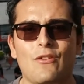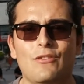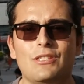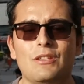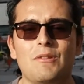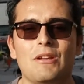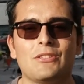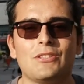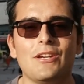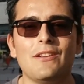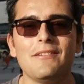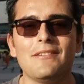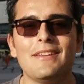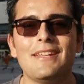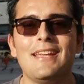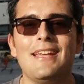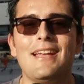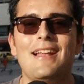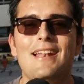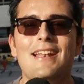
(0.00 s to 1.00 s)
A continuación,
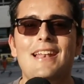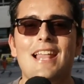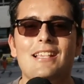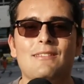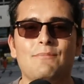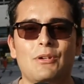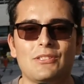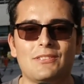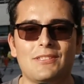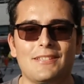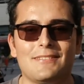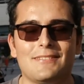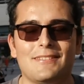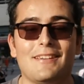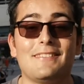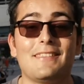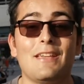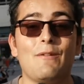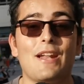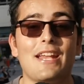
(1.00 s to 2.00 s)
las
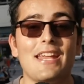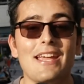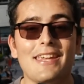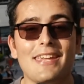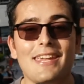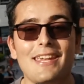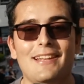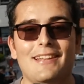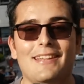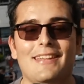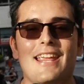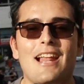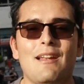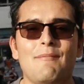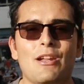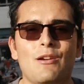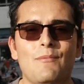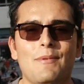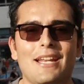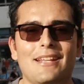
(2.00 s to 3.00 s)
voces de Brian Hill y
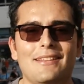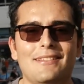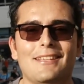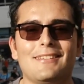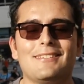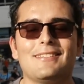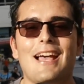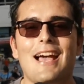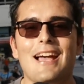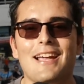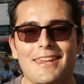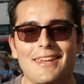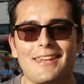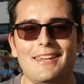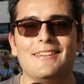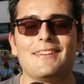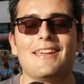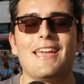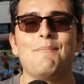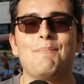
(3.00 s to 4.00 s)
Álvaro Meléndez
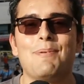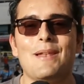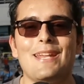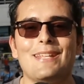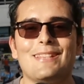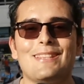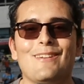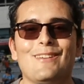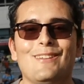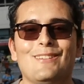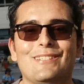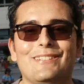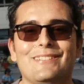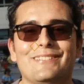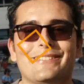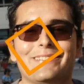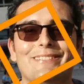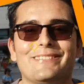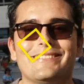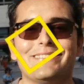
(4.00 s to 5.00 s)
aquí en Planeta Vino
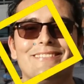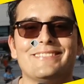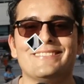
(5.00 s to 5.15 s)
Tinto.